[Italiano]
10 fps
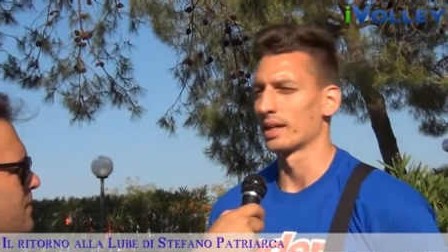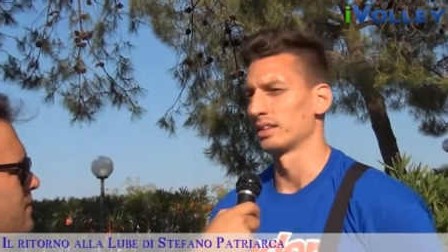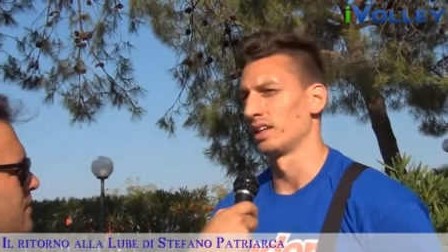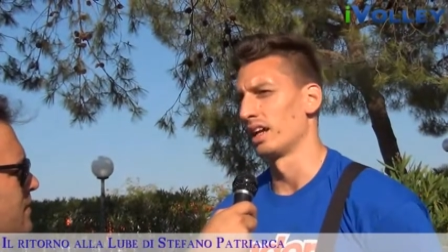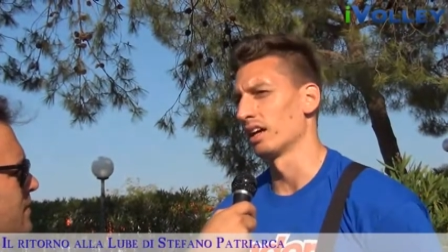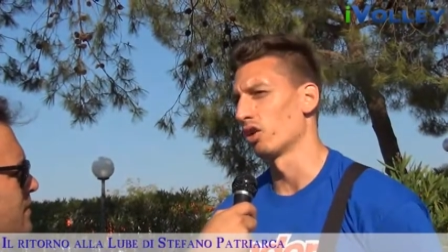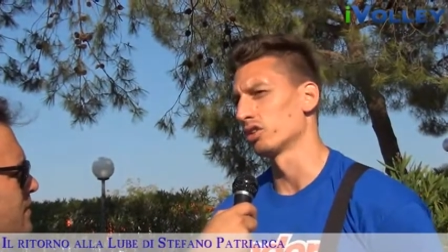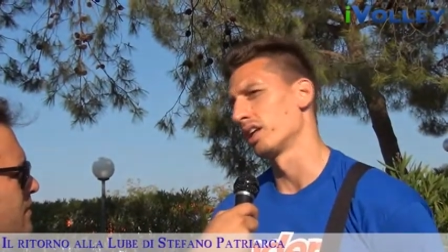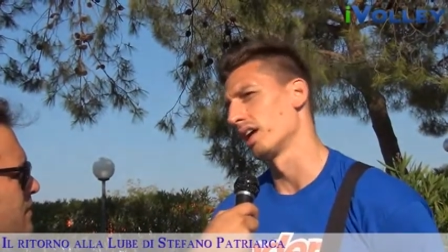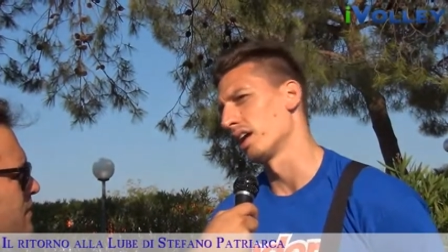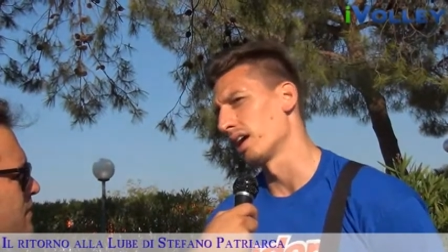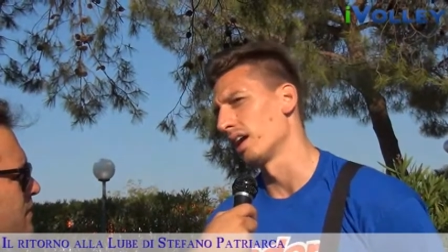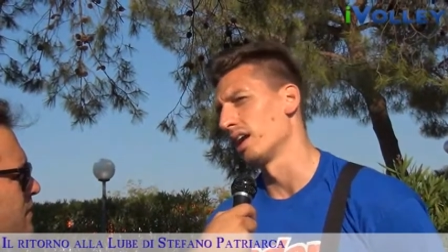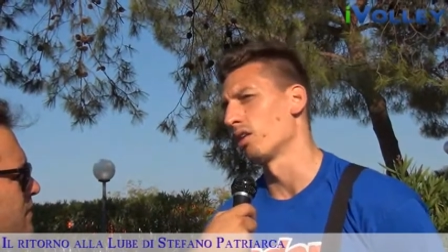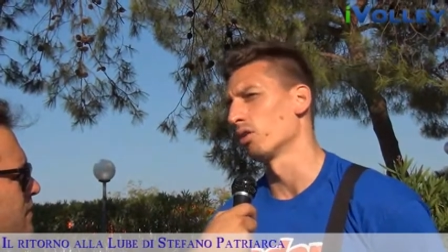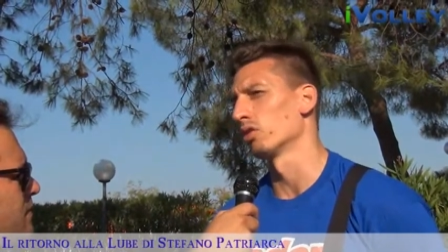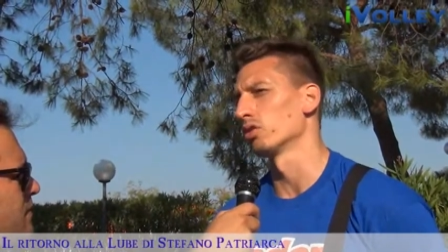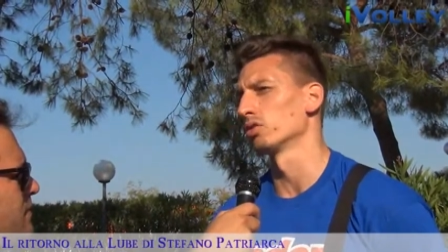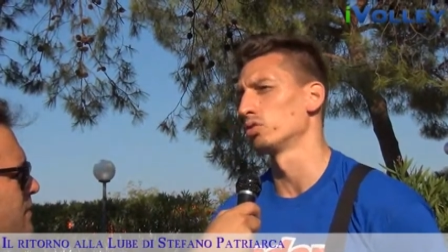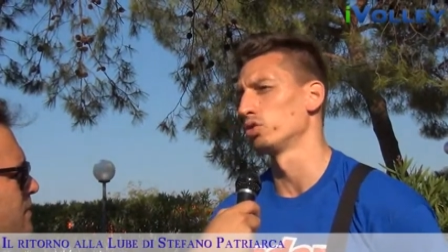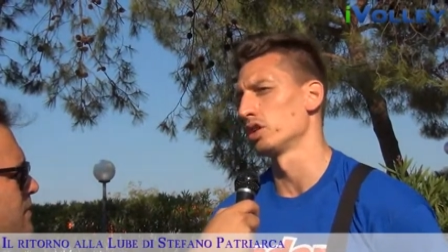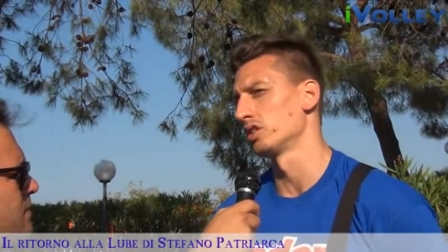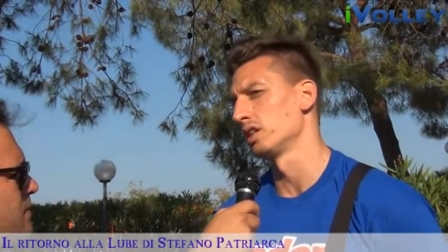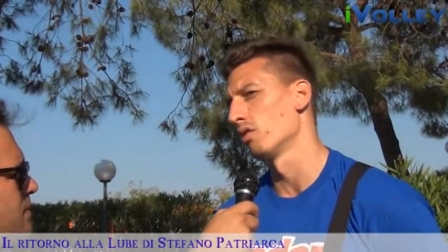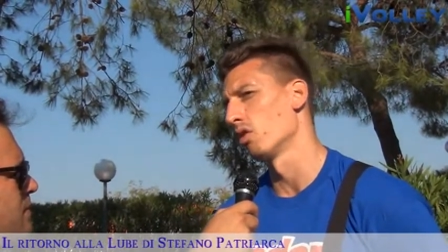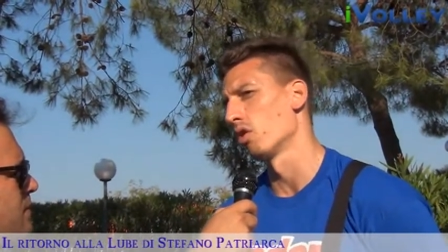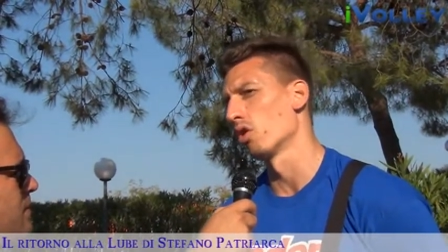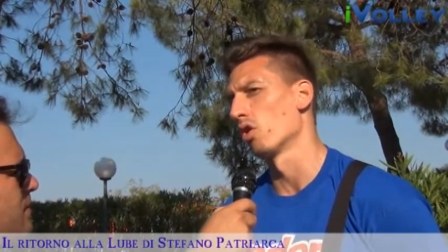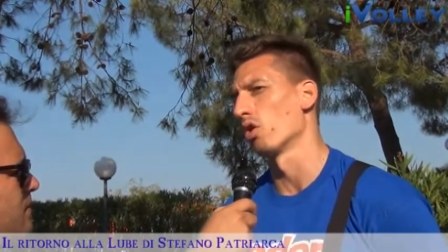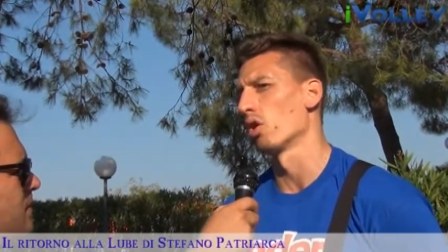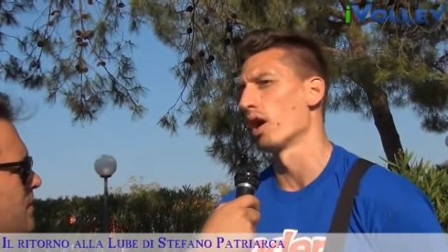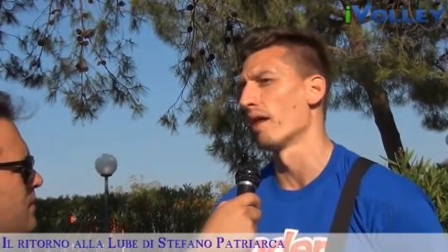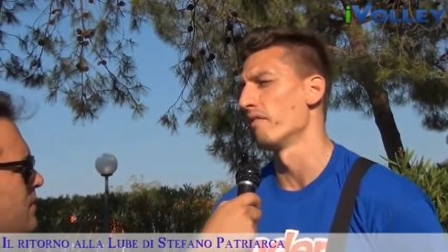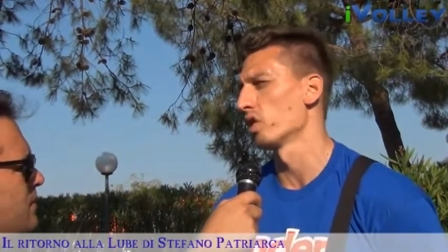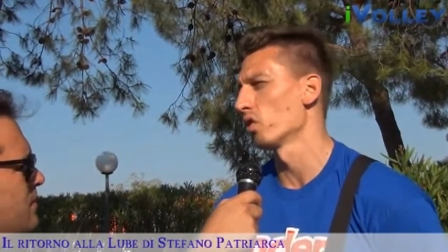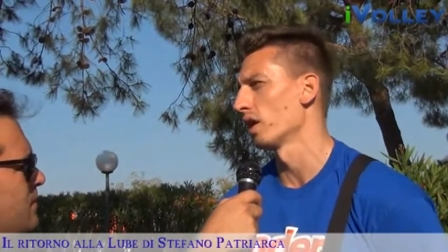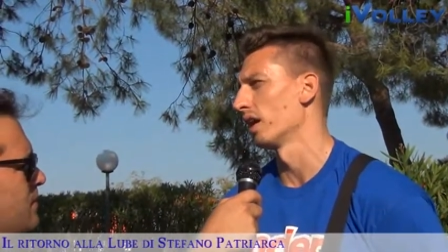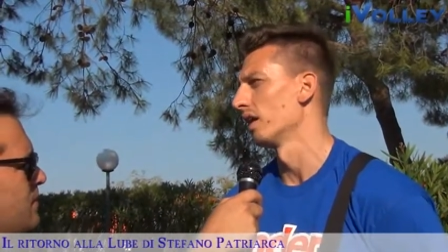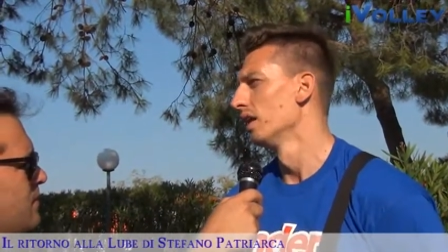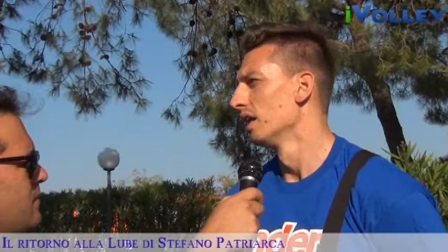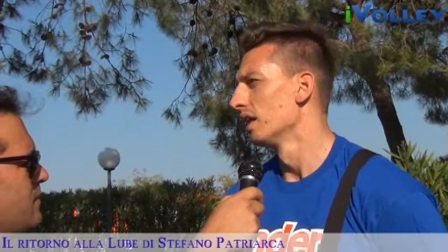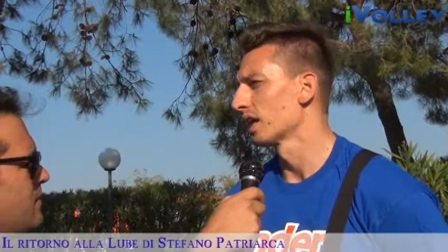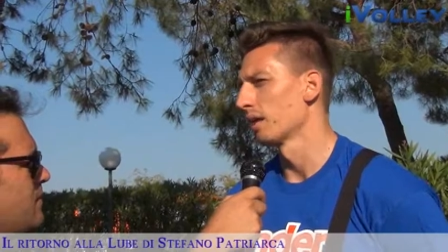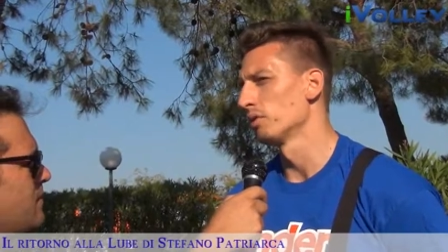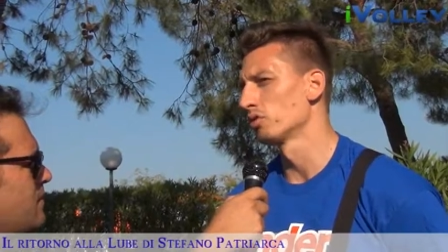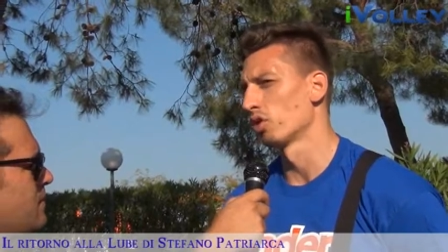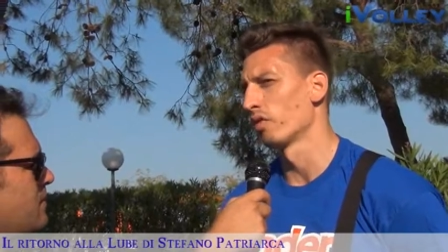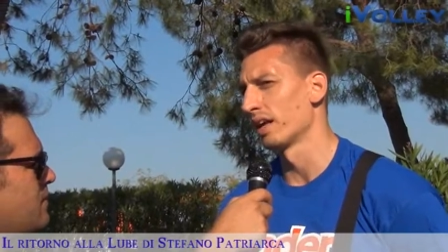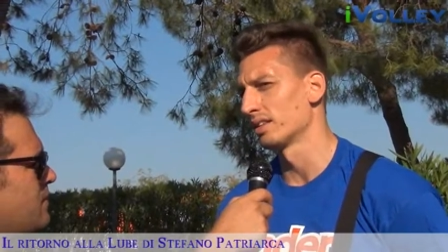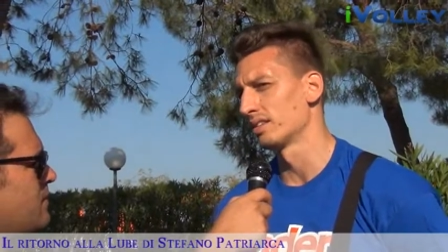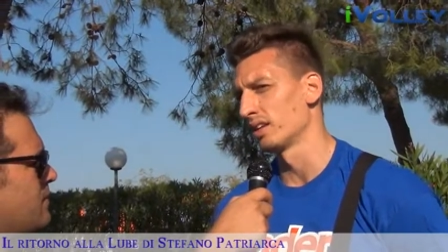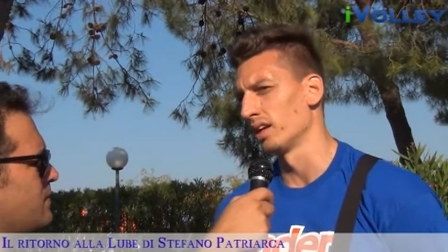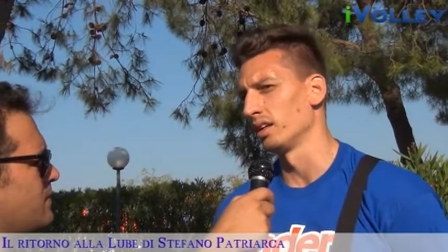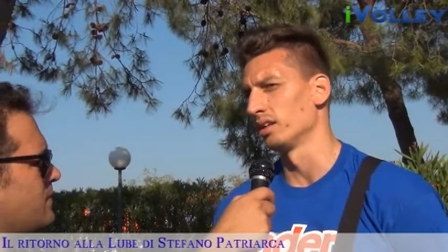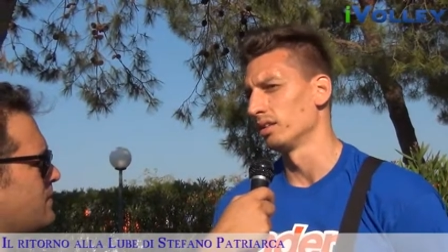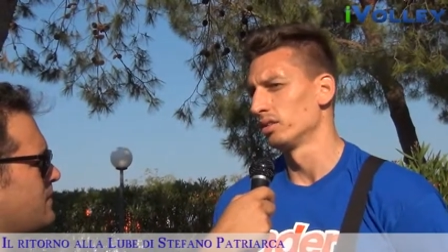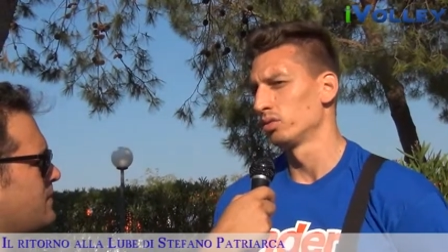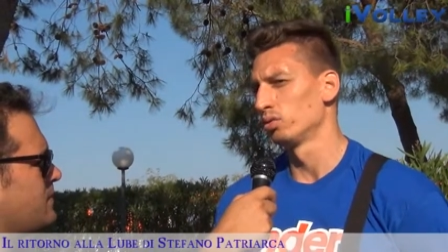Castellana Grotte e l'anno successivo a Verona che mi sono valse,